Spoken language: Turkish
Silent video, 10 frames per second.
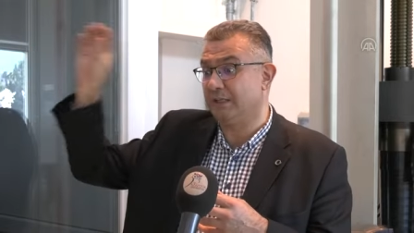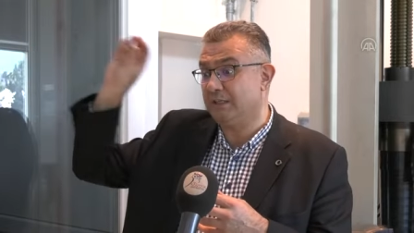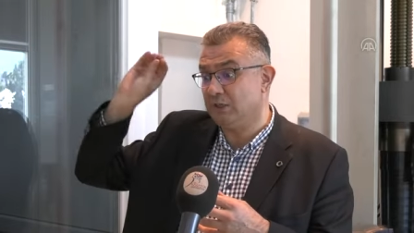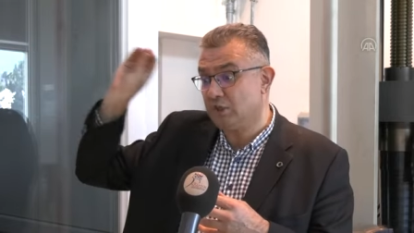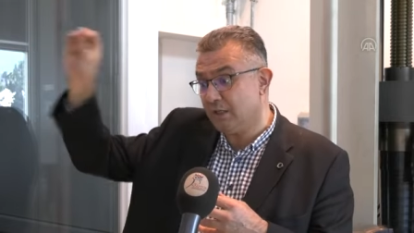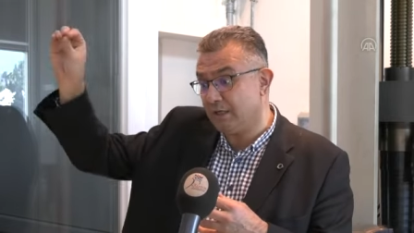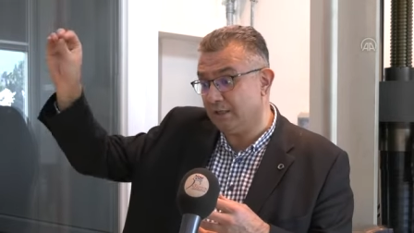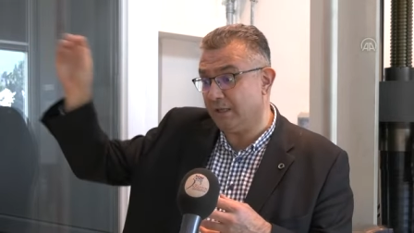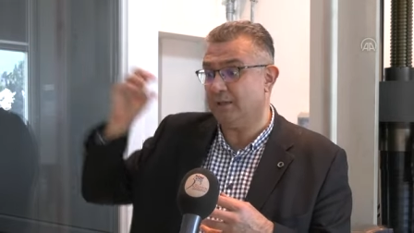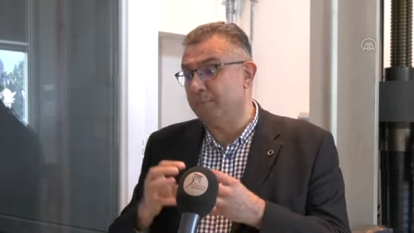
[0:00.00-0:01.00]

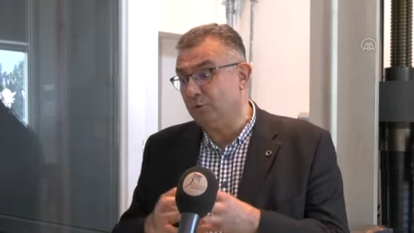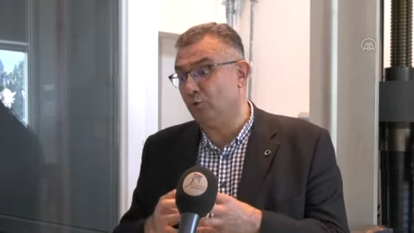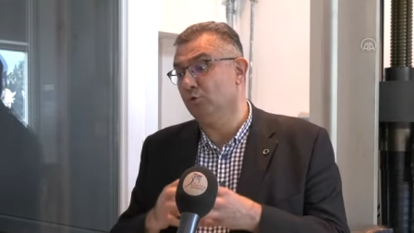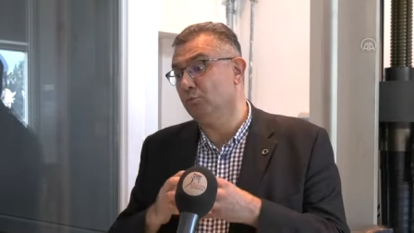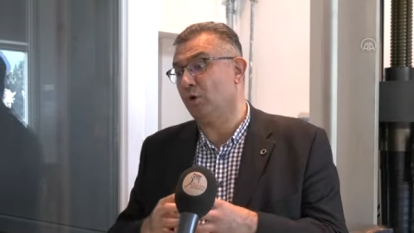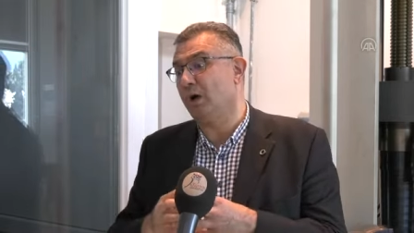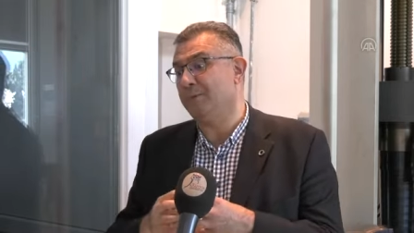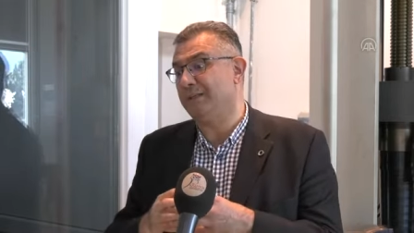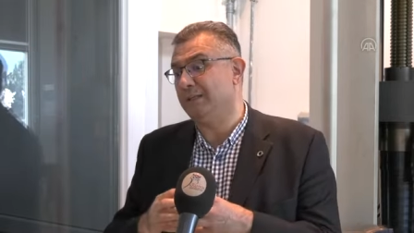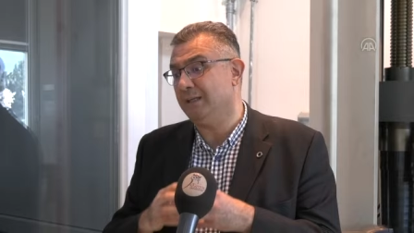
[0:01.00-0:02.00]
kirişlerinde betonun
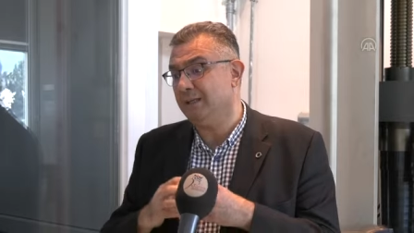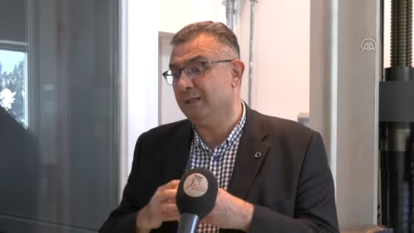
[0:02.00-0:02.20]
mukametini